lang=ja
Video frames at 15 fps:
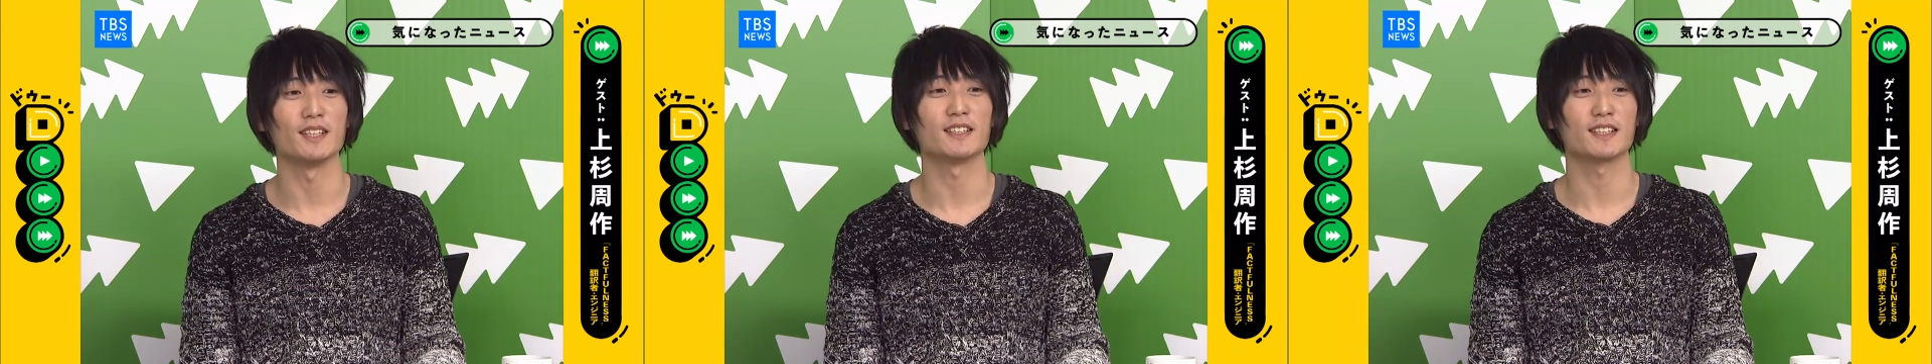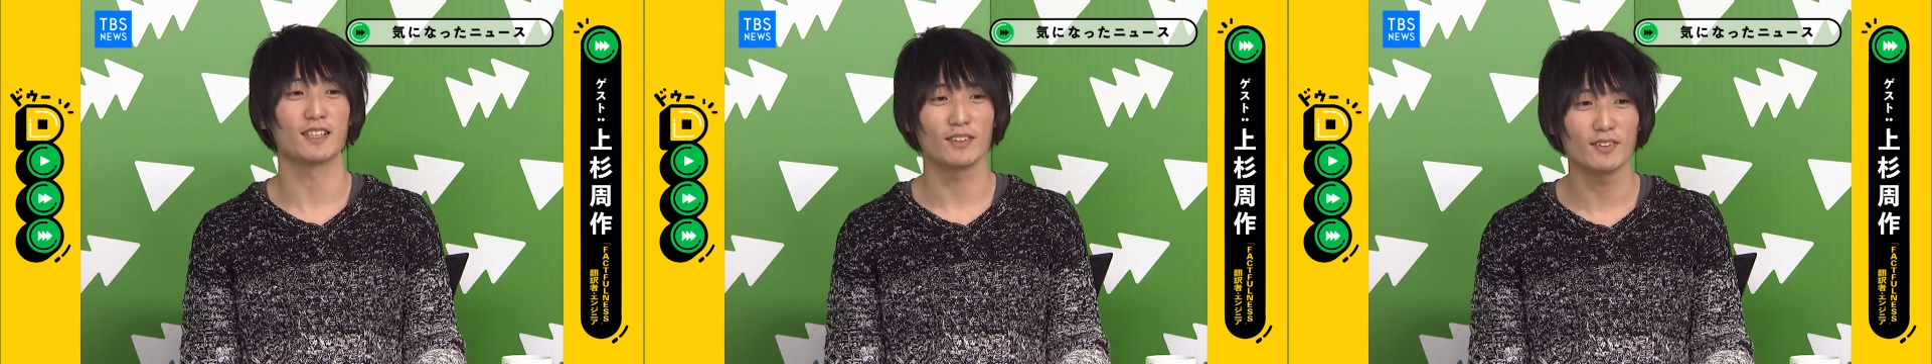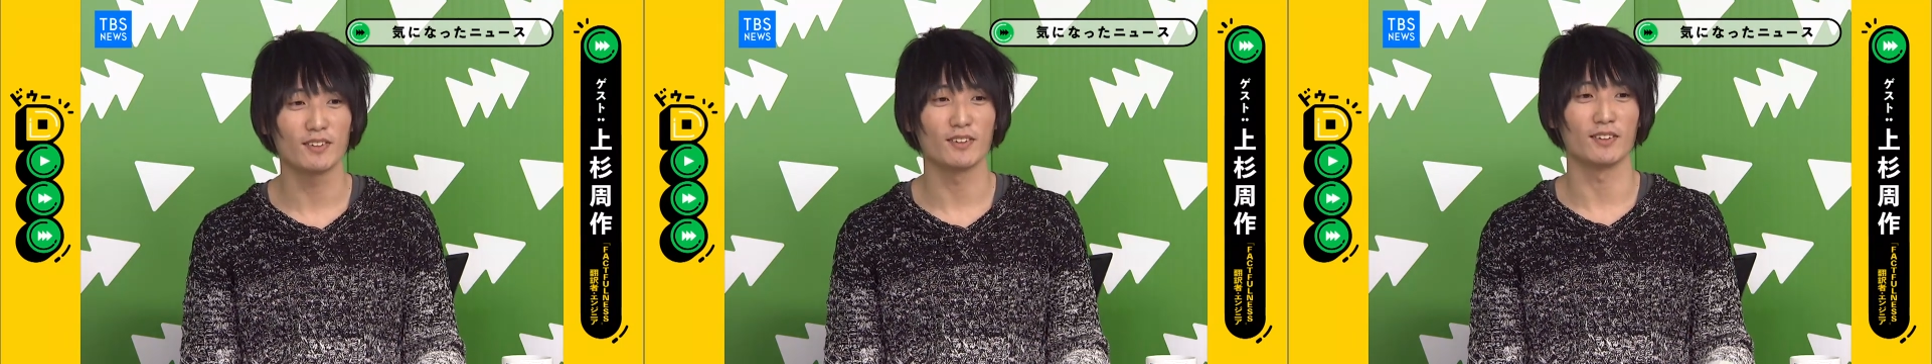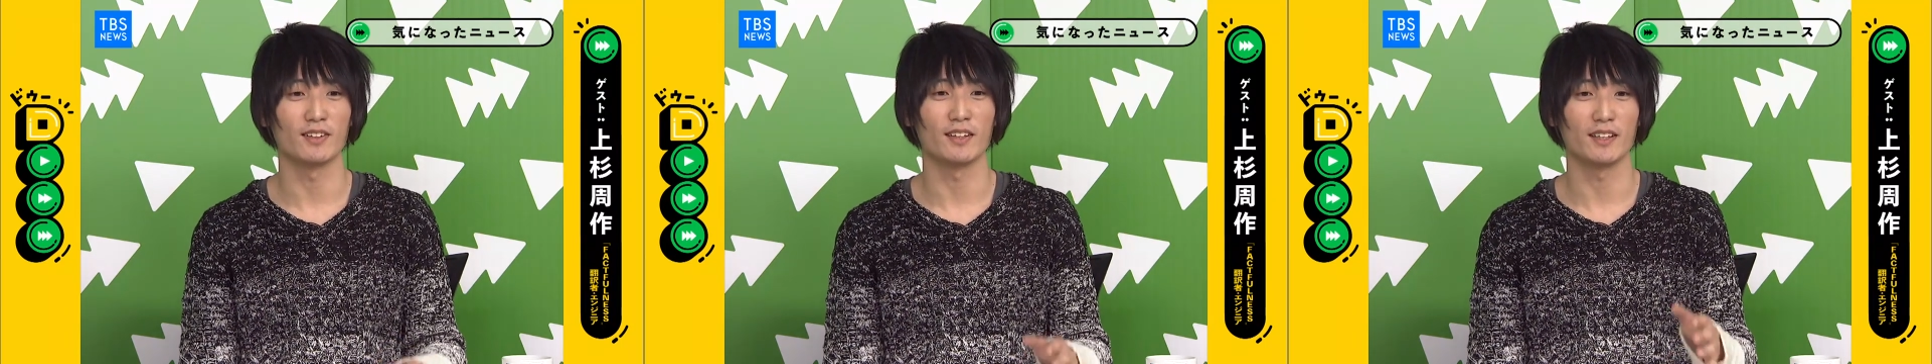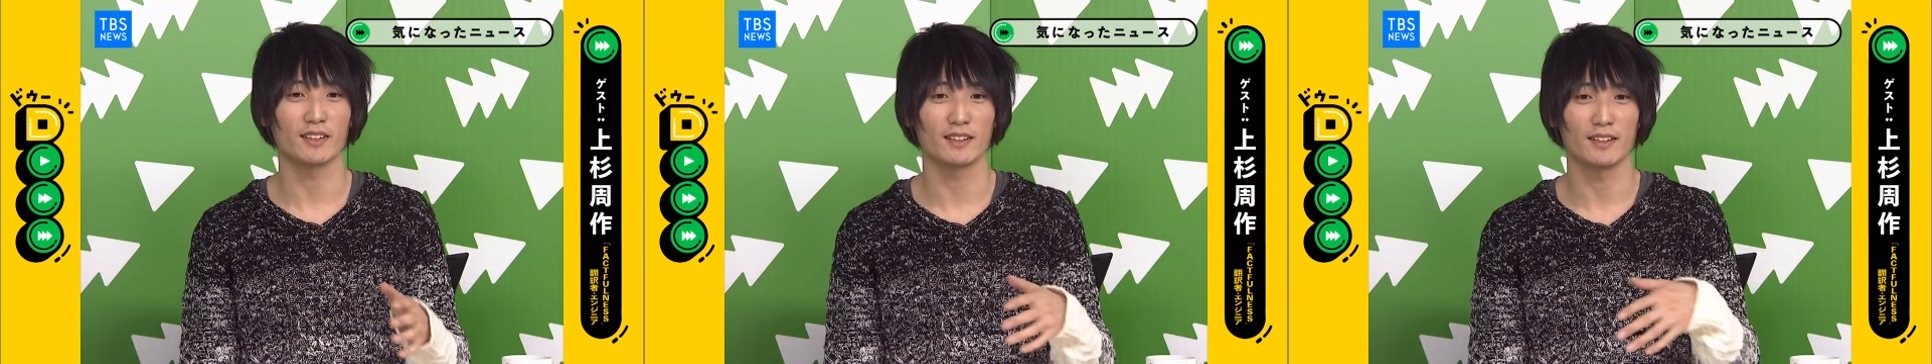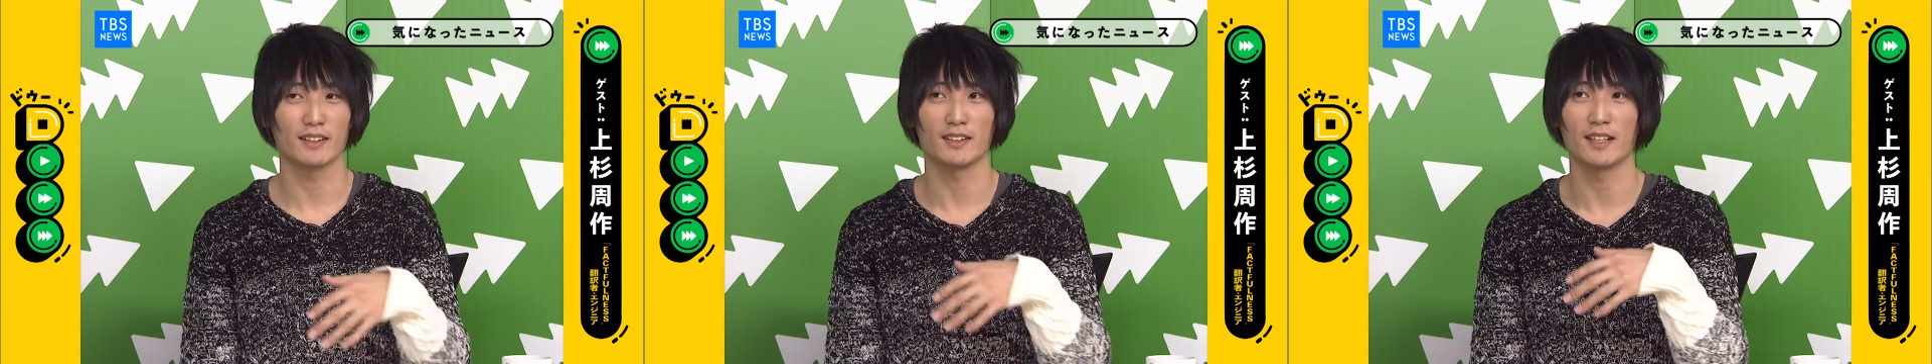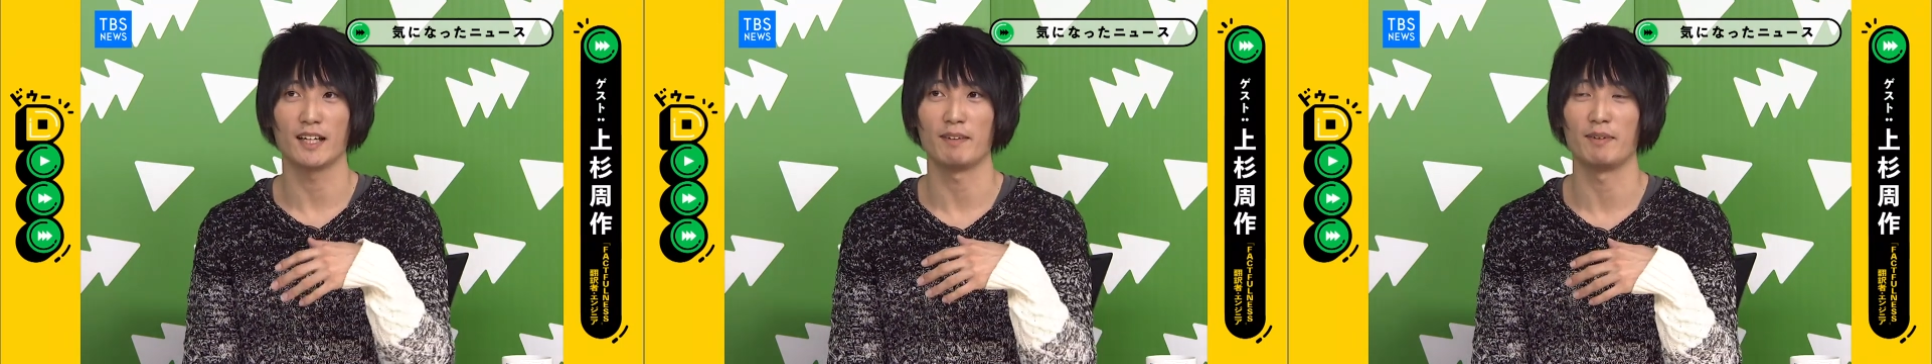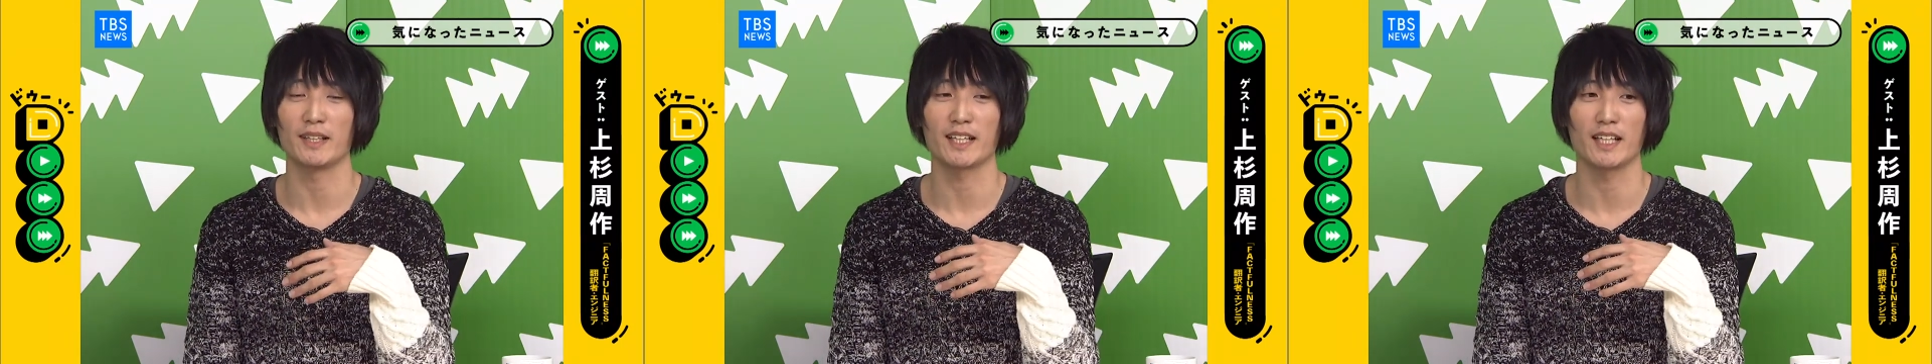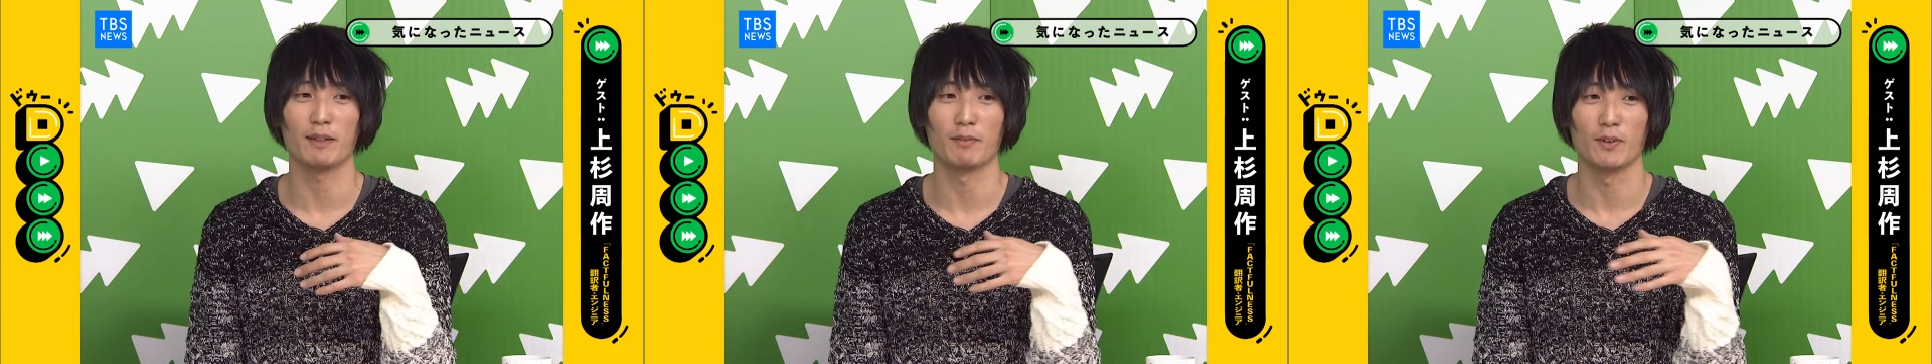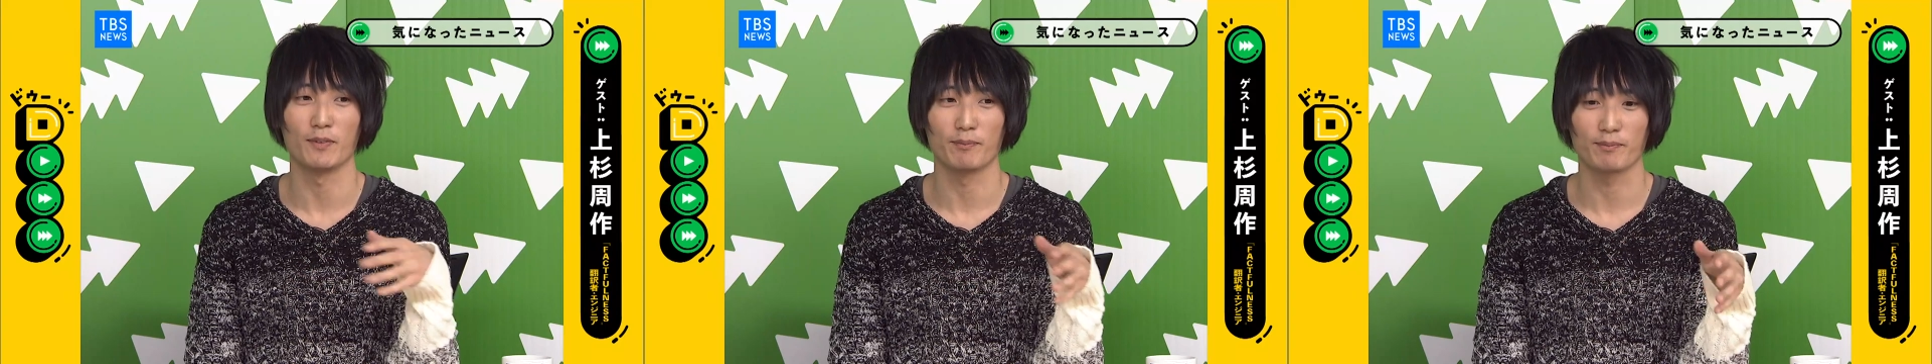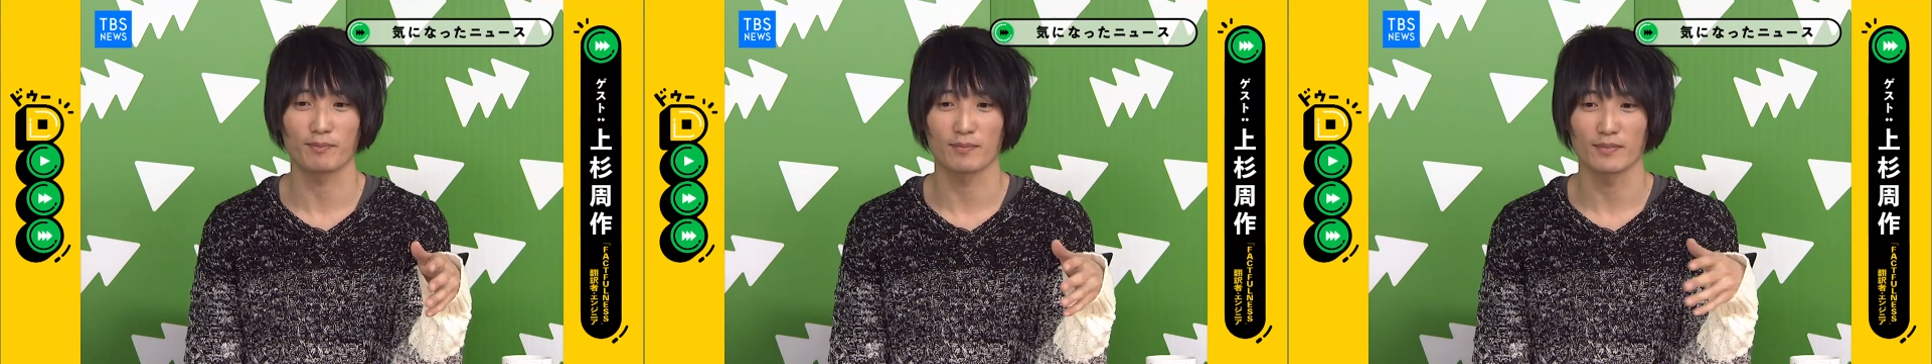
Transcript: ですけどアメリカでも